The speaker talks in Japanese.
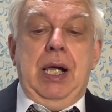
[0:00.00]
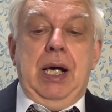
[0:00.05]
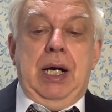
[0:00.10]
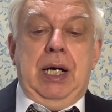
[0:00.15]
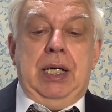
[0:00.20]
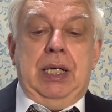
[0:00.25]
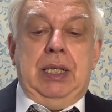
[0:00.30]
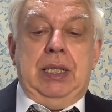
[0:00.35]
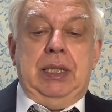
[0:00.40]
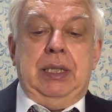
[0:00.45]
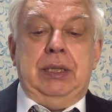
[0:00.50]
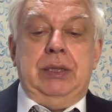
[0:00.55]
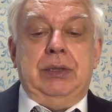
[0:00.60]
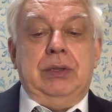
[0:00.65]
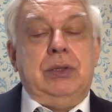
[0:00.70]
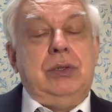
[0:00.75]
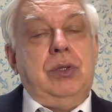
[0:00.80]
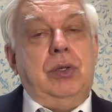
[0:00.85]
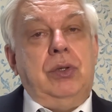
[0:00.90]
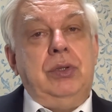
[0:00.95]
あ
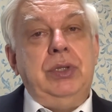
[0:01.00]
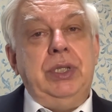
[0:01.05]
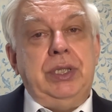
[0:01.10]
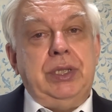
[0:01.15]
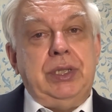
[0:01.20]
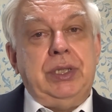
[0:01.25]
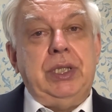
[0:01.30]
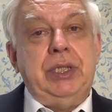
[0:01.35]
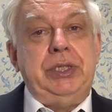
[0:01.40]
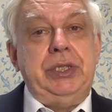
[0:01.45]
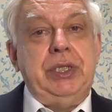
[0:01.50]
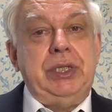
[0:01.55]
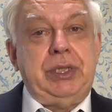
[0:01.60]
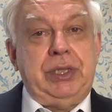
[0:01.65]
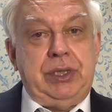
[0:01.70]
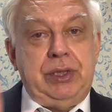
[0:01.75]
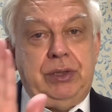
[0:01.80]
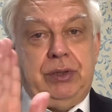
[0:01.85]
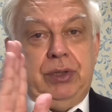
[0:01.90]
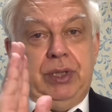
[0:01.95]
の、この人たちが
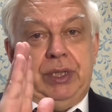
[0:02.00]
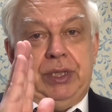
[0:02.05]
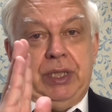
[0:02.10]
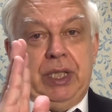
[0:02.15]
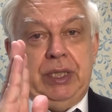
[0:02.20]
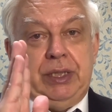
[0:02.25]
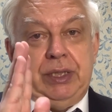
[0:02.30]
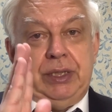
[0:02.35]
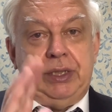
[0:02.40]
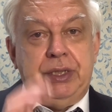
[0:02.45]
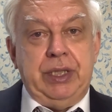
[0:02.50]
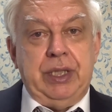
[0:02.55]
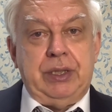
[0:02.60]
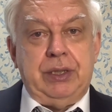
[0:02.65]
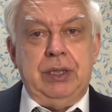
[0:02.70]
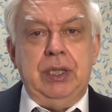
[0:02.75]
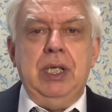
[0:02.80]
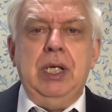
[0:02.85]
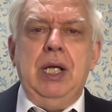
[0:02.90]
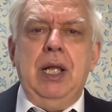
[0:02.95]
すごい大切にやる。
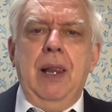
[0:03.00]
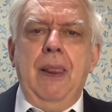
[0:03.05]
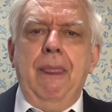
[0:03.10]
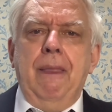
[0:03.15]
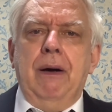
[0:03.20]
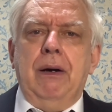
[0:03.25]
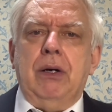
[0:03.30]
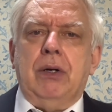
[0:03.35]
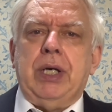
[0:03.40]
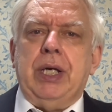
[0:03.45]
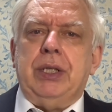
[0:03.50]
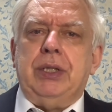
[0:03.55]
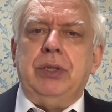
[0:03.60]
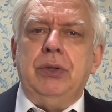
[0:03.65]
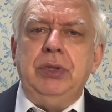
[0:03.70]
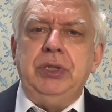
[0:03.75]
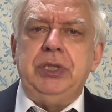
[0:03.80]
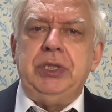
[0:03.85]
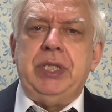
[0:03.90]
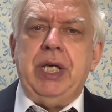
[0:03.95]
OK、ど
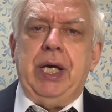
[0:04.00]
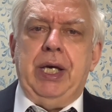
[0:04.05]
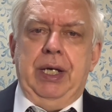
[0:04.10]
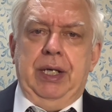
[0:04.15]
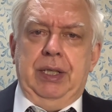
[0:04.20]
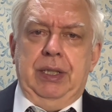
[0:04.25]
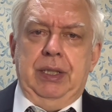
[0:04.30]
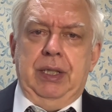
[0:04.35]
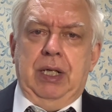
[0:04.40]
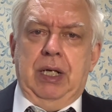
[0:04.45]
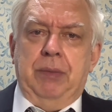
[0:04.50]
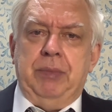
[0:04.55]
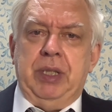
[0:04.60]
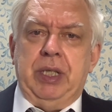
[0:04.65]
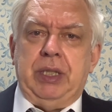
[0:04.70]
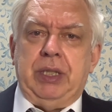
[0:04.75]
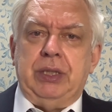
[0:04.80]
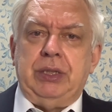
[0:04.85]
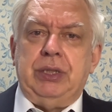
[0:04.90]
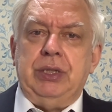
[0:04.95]
うして
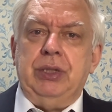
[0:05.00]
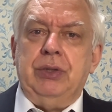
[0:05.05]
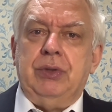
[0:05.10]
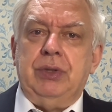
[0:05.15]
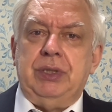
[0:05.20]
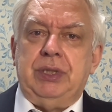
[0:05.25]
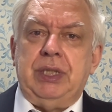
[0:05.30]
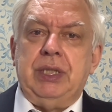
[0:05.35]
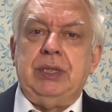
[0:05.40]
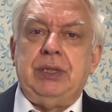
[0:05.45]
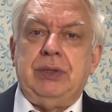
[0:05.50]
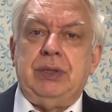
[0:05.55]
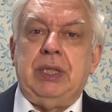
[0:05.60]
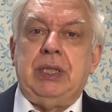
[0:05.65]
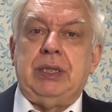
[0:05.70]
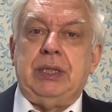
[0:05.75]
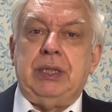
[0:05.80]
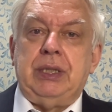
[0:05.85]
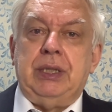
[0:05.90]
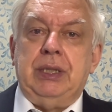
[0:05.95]
アメリカと日本戦争になっ
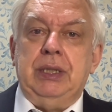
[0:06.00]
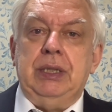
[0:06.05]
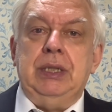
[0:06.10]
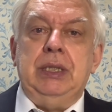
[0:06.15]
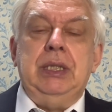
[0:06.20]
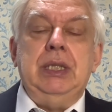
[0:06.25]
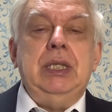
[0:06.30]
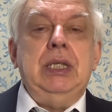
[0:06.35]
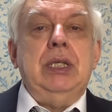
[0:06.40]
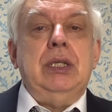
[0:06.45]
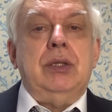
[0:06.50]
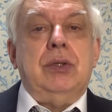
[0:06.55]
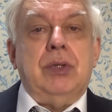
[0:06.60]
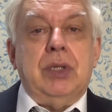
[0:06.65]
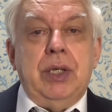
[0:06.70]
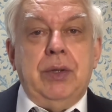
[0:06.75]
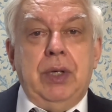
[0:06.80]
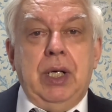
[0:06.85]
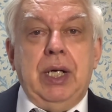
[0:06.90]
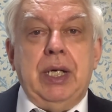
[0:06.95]
てたこ
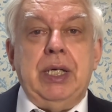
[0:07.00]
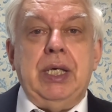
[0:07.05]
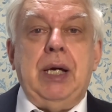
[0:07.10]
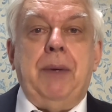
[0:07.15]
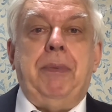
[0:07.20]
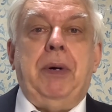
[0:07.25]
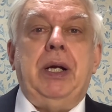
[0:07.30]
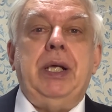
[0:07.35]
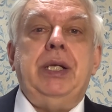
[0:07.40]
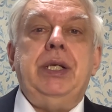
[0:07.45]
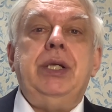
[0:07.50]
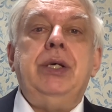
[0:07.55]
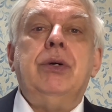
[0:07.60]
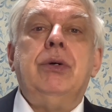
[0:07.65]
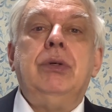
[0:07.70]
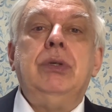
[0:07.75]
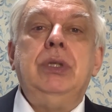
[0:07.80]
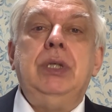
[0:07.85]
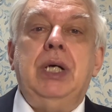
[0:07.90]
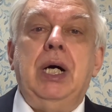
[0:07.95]
れはやっぱり日
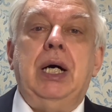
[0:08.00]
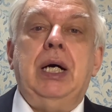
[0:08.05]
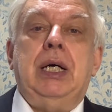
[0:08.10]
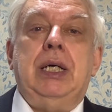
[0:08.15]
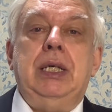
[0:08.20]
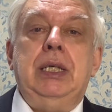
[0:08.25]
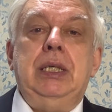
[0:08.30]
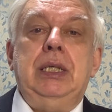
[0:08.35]
本が